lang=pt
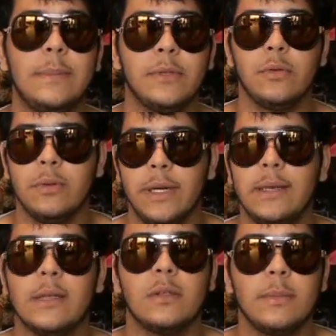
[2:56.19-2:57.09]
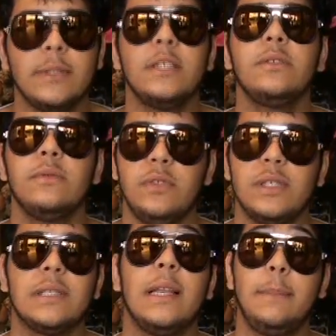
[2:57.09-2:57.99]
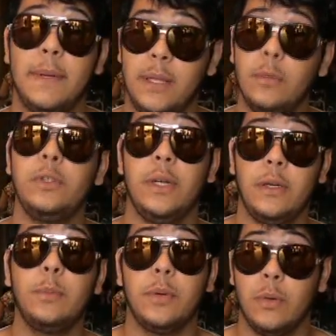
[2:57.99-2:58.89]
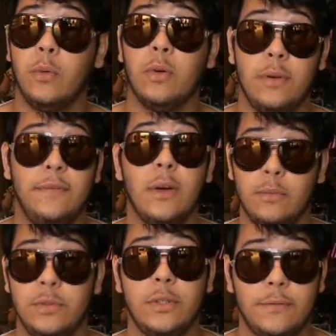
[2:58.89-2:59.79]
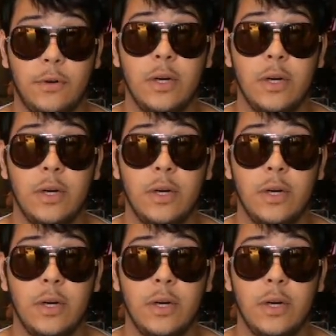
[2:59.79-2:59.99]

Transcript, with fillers: mas eu coloquei ele na sombra e deixei uns dias lá, ele perdeu o cheiro, porque o couro ele fica com um cheiro